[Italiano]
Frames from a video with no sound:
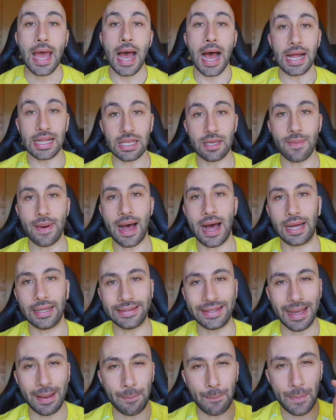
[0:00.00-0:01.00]

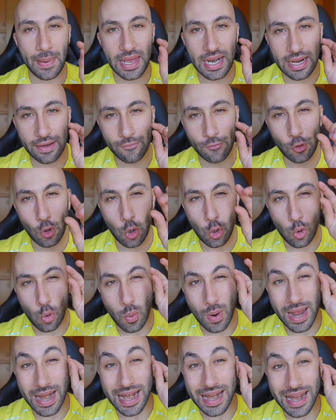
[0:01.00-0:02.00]
animate appena avrò
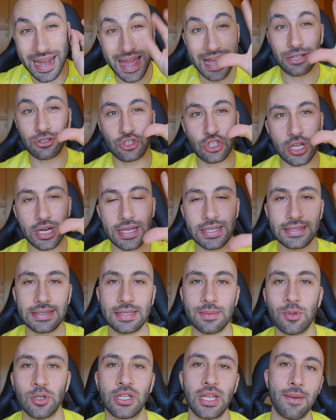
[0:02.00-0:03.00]
quel
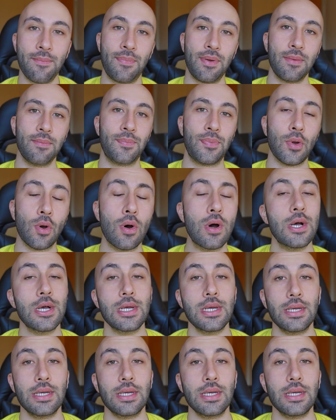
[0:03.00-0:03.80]
leggerissimo tempo in più